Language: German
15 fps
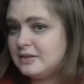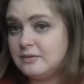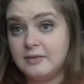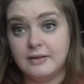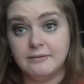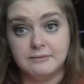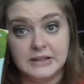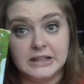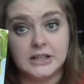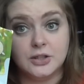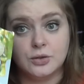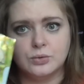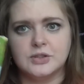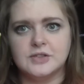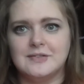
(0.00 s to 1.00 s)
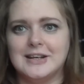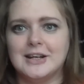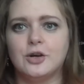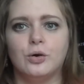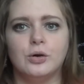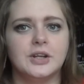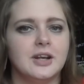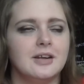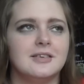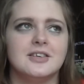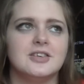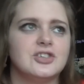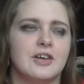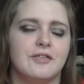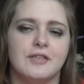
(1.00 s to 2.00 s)
die war wirklich gut. Das war eine goldene.
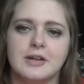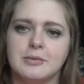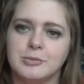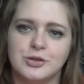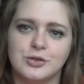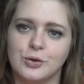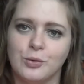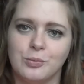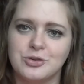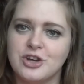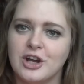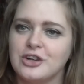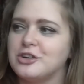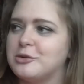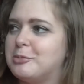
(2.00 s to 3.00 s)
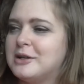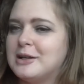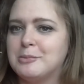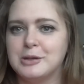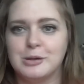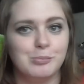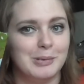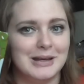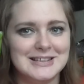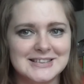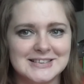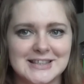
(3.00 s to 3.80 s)
Der Stefan hat mich so komisch angeschaut. Ich bin da mit dem Bett